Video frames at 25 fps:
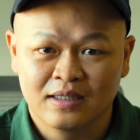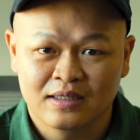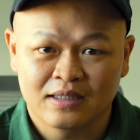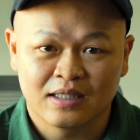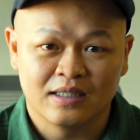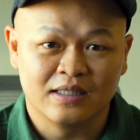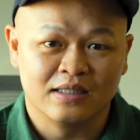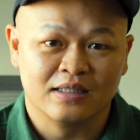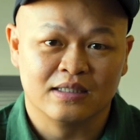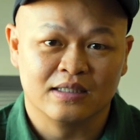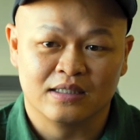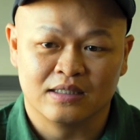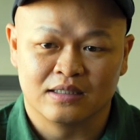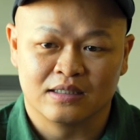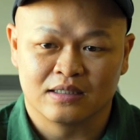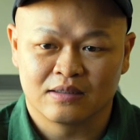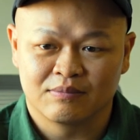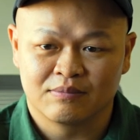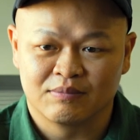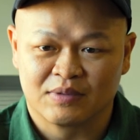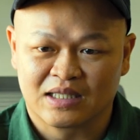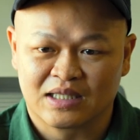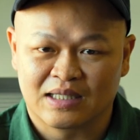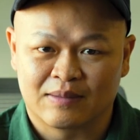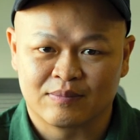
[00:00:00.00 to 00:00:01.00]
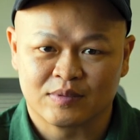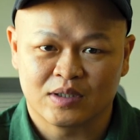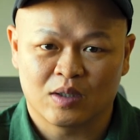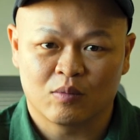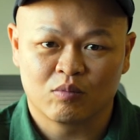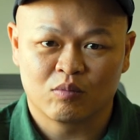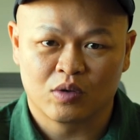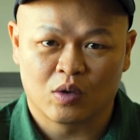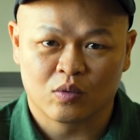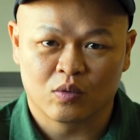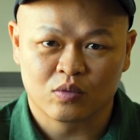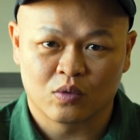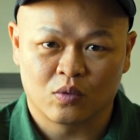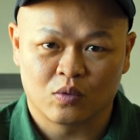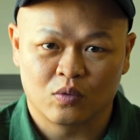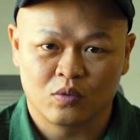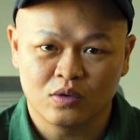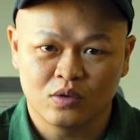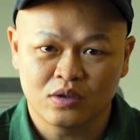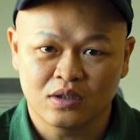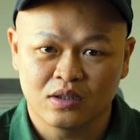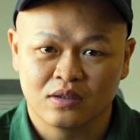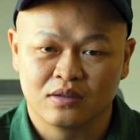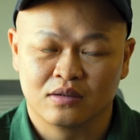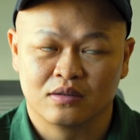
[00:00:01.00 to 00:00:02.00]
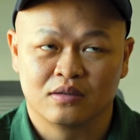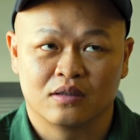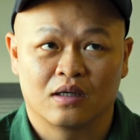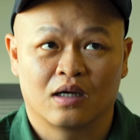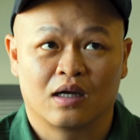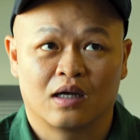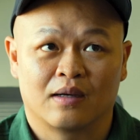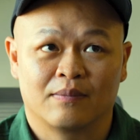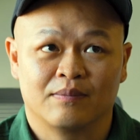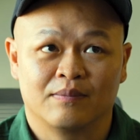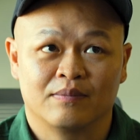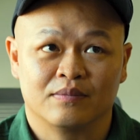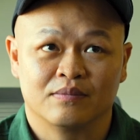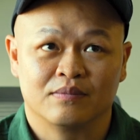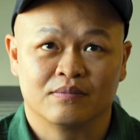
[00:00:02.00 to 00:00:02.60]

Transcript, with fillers: thì mình nằm trong độ tuổi từ à,